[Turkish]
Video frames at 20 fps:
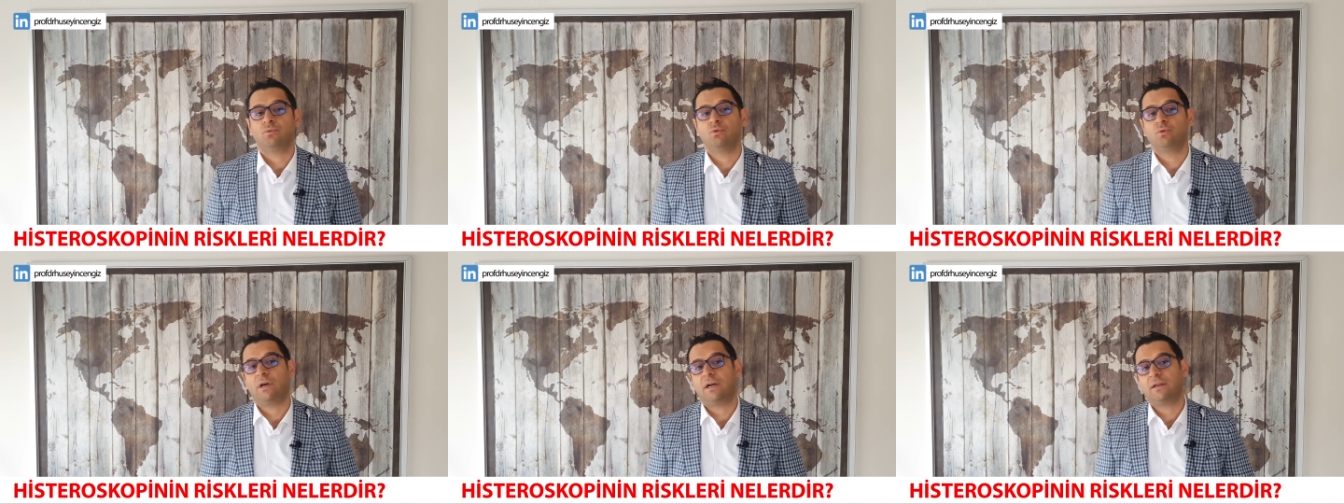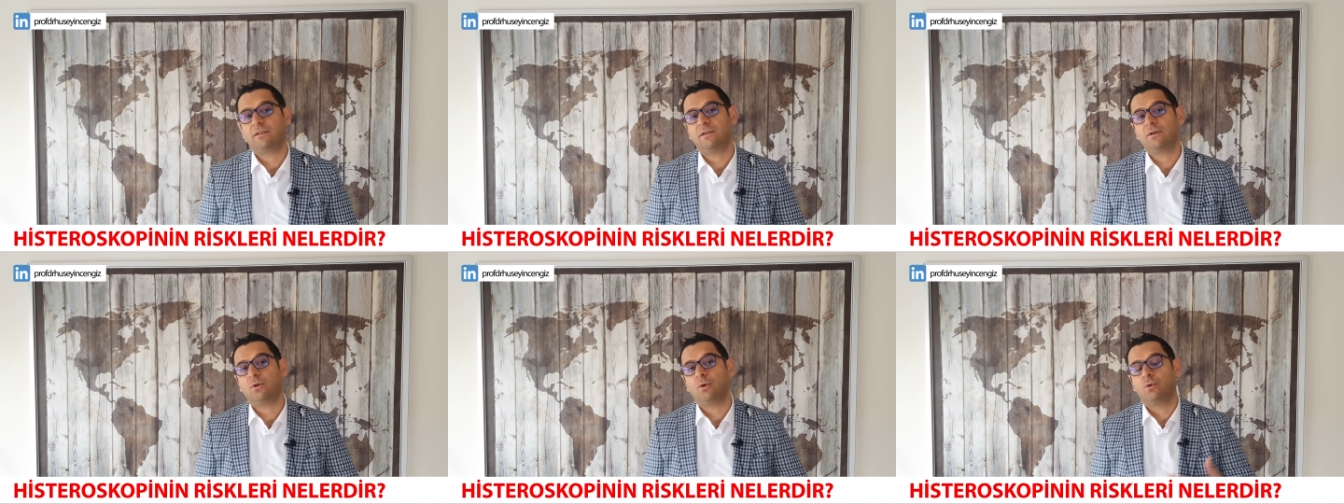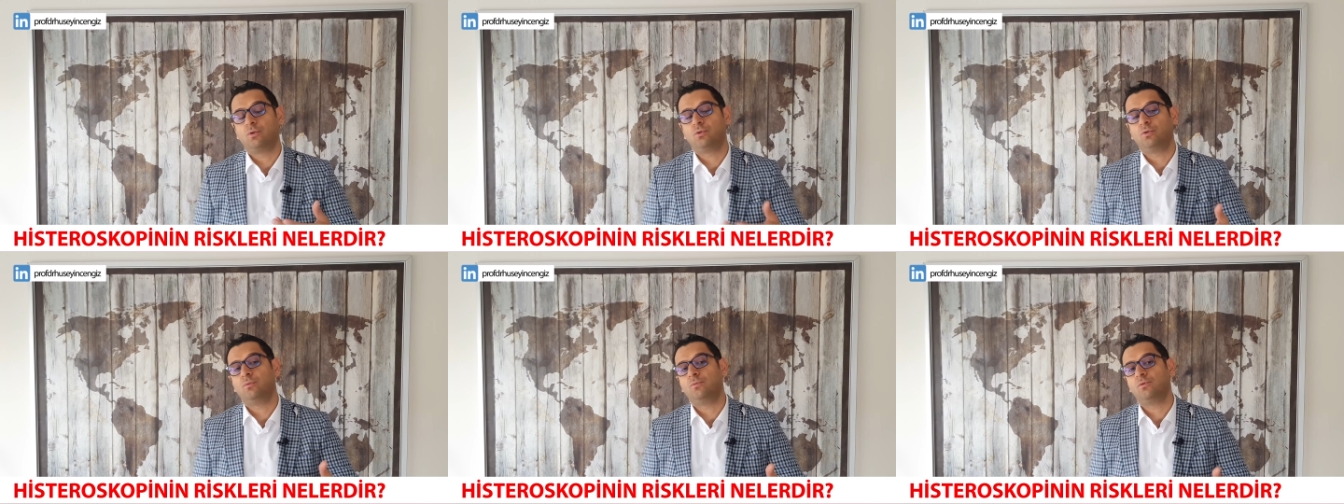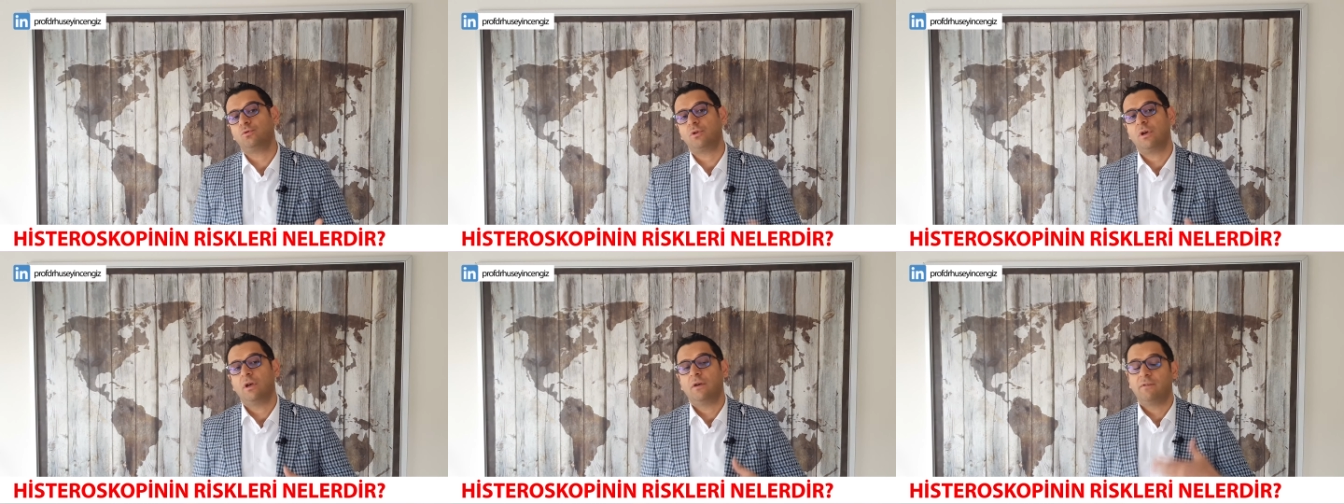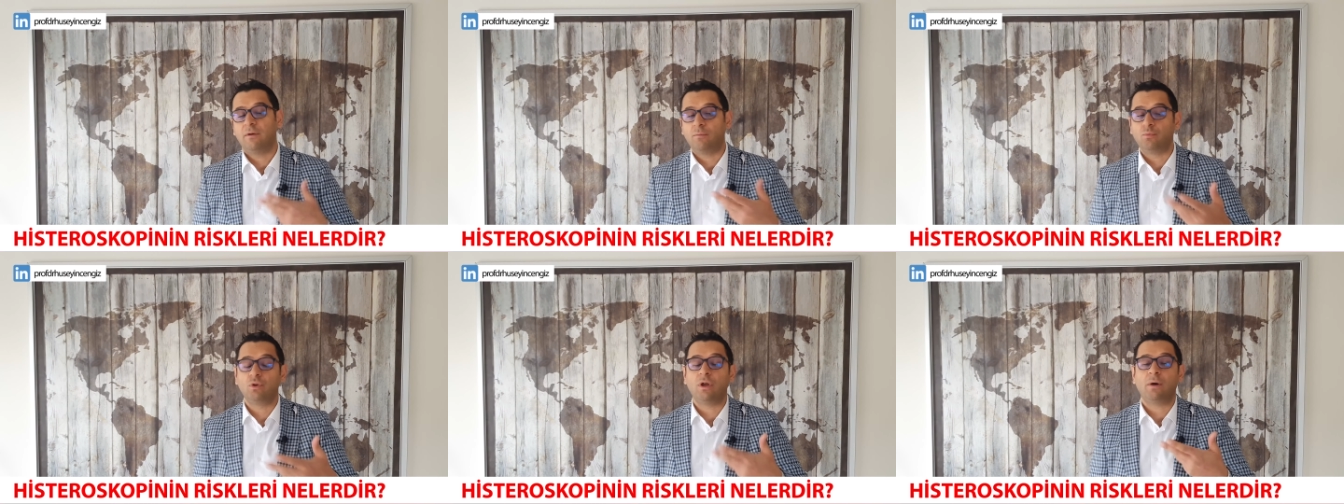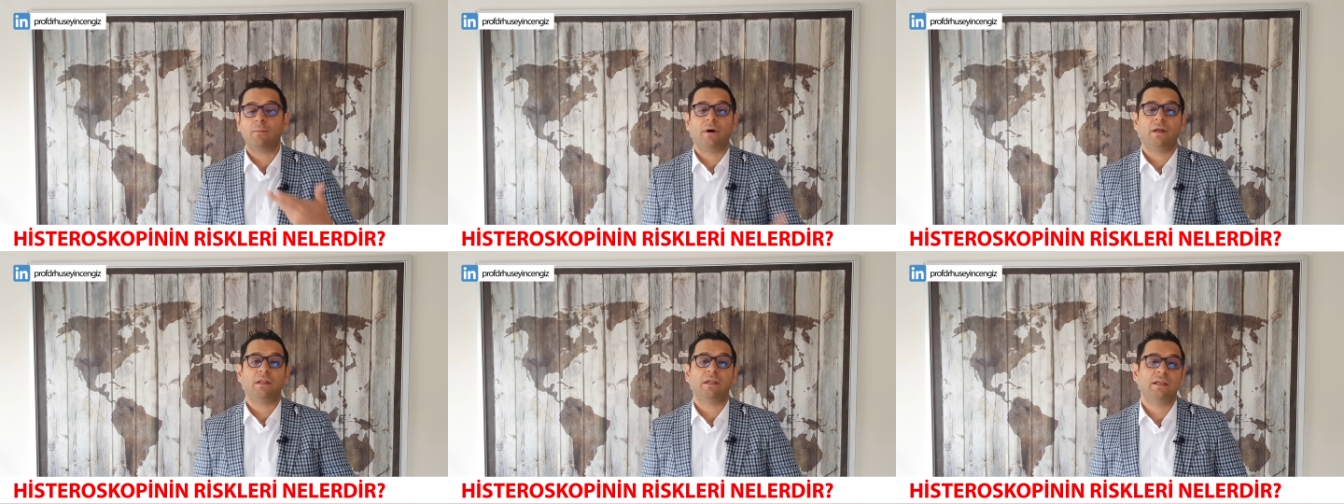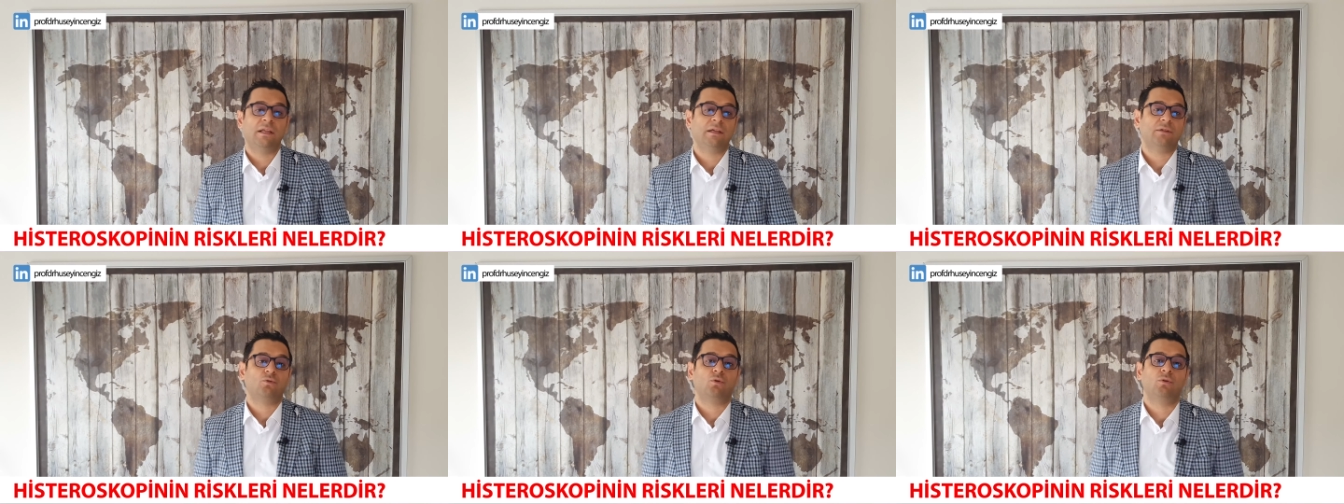Bunlar da gördüğümüz ve buna
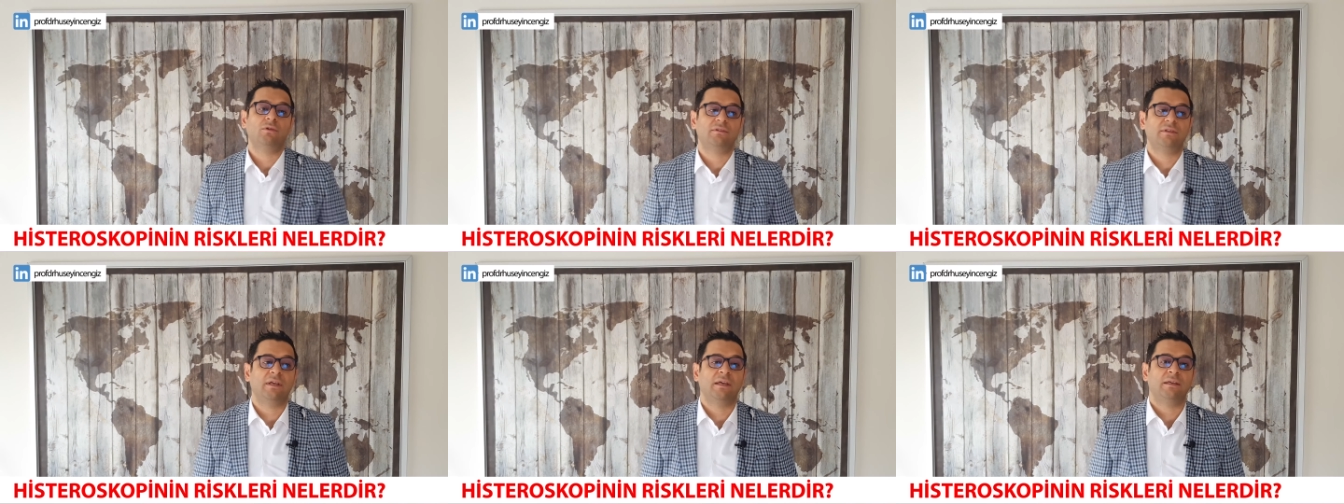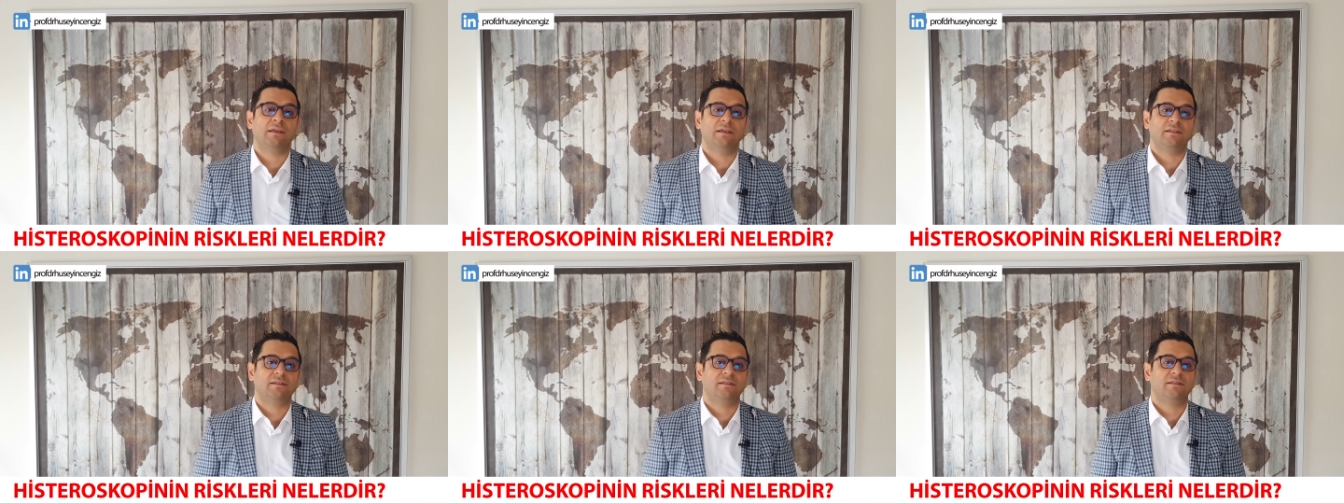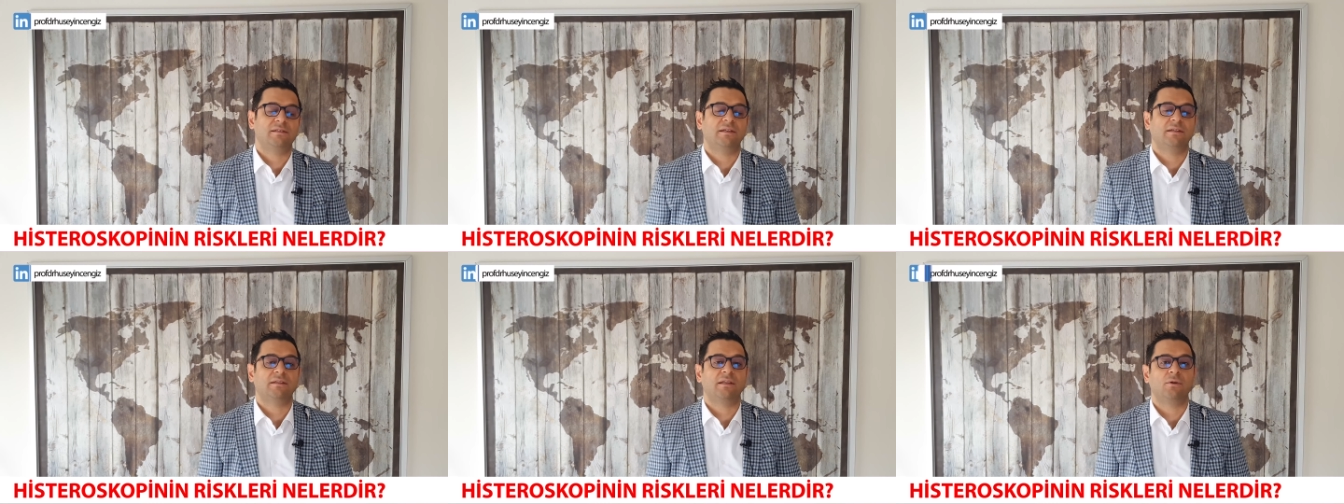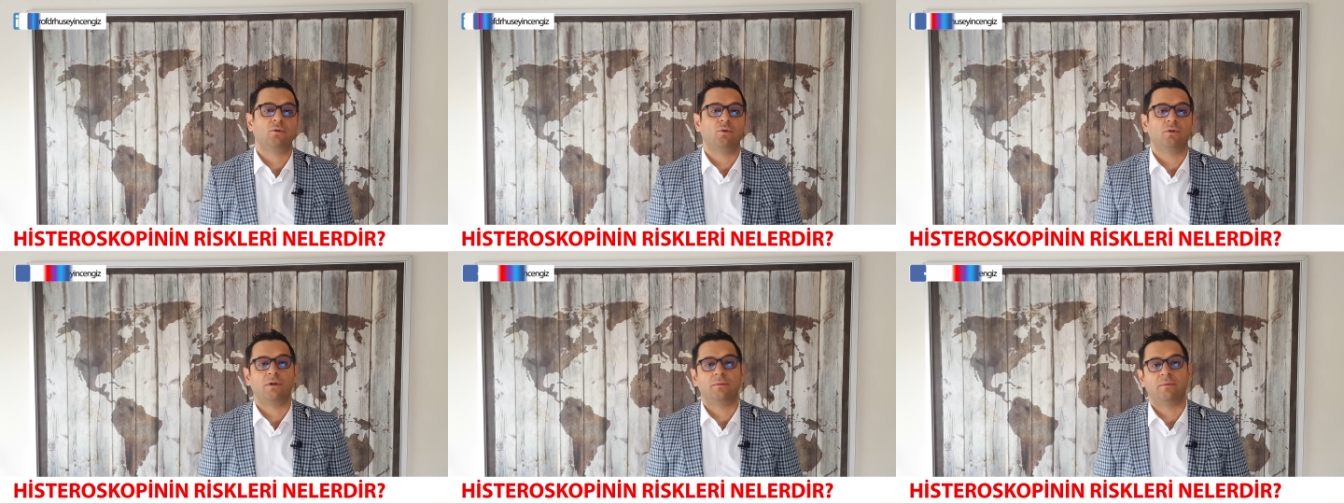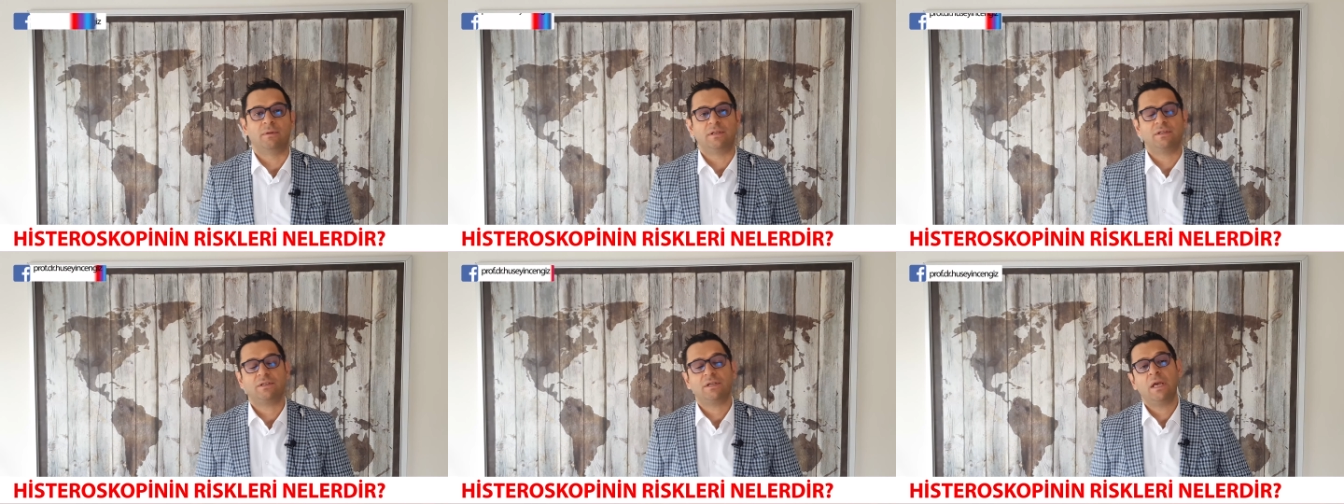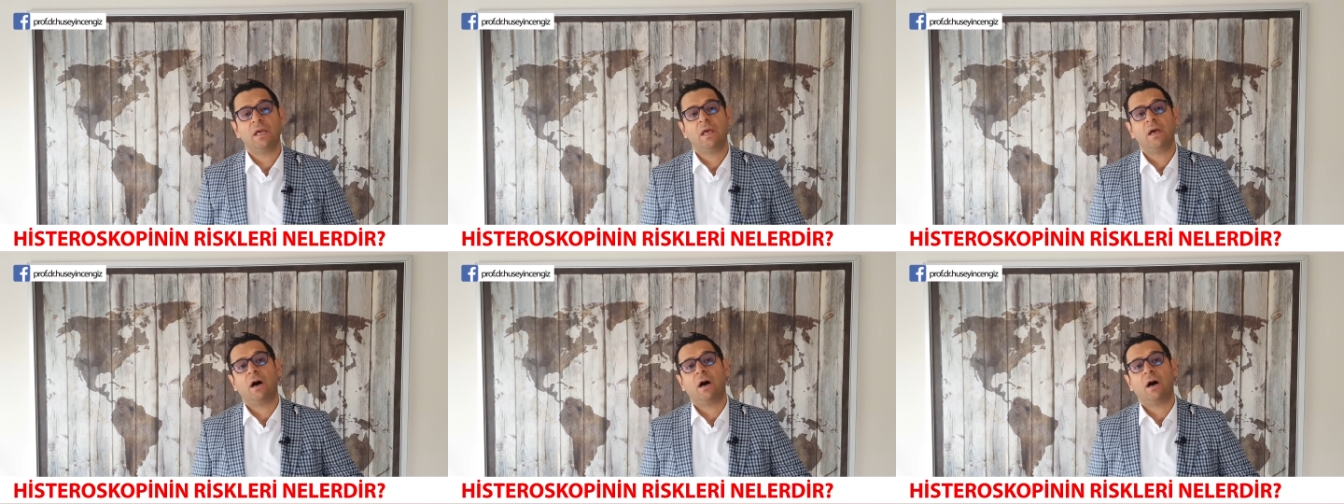bağlı elektrolit dengesizlikleri olabilir.